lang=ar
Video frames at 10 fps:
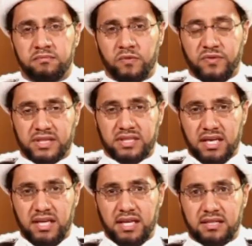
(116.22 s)

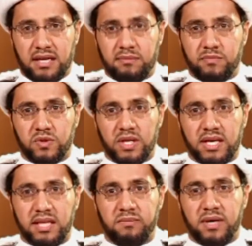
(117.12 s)
مفطريه تعمد
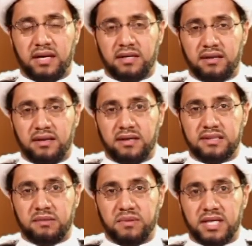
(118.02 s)
الكذب على الله
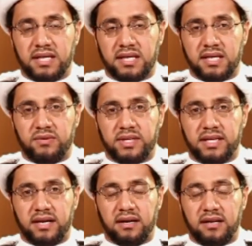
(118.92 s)
تبارك
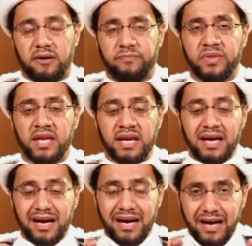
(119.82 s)
وتعالى
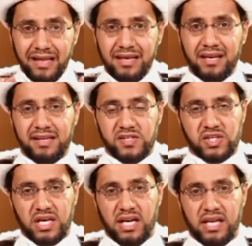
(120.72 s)
هذه
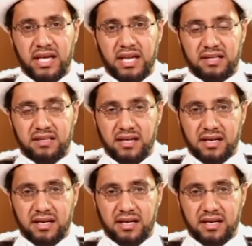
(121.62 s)
الاشكاليه التي